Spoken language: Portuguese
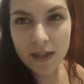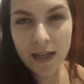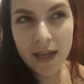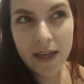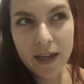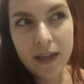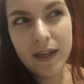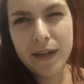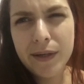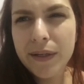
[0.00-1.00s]

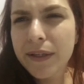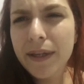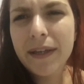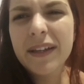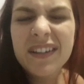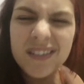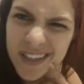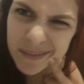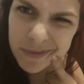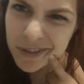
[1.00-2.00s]
É... Que... Eu não
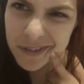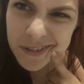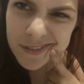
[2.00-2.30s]
lembro.